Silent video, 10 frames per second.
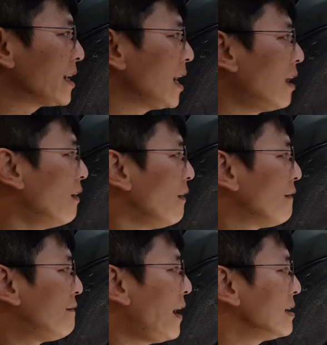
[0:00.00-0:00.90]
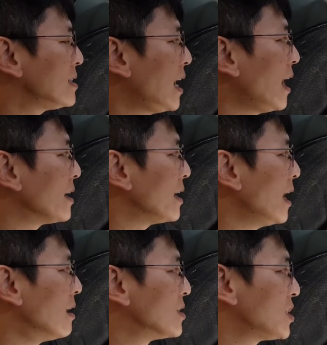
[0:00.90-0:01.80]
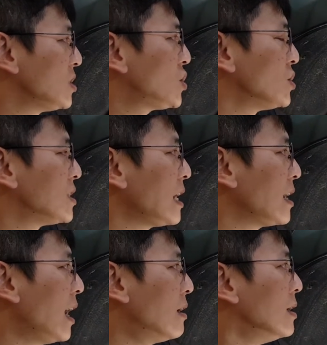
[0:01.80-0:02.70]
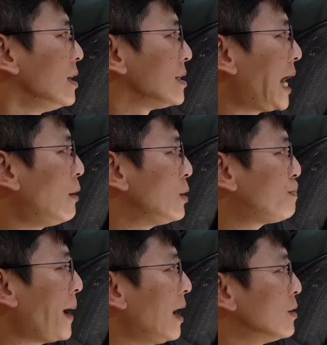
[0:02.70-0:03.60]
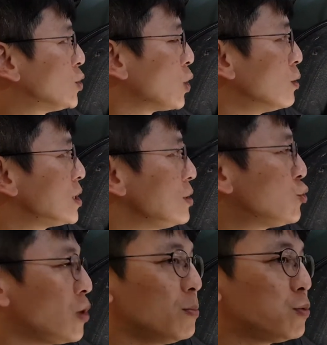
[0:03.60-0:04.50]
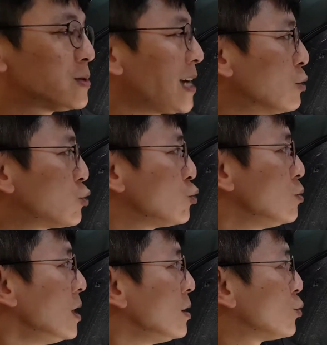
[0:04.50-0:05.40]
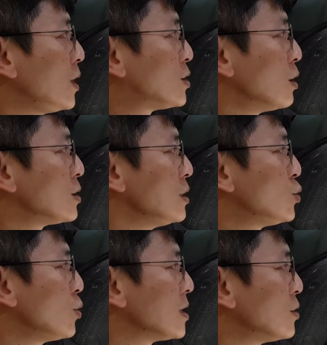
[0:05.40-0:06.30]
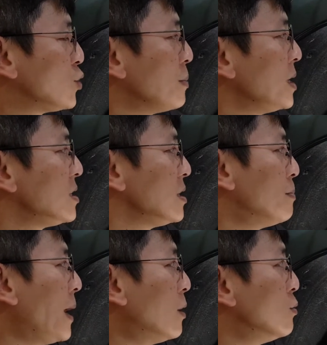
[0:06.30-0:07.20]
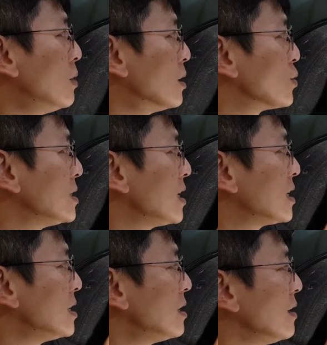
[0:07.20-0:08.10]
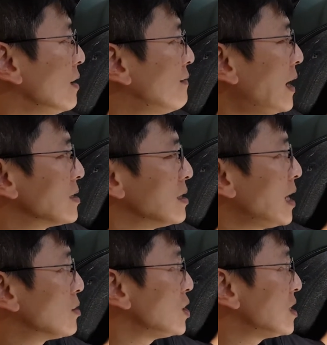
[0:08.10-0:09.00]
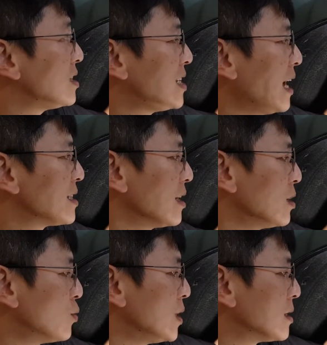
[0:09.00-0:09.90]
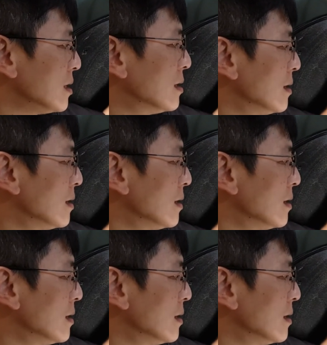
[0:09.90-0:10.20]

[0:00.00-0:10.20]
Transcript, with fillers: 也好，放下来也好，行驶间也好，它会把轴心全部罩住，对轴心做一个全面性的保护哈。所以这个防尘套是一个加长的规格。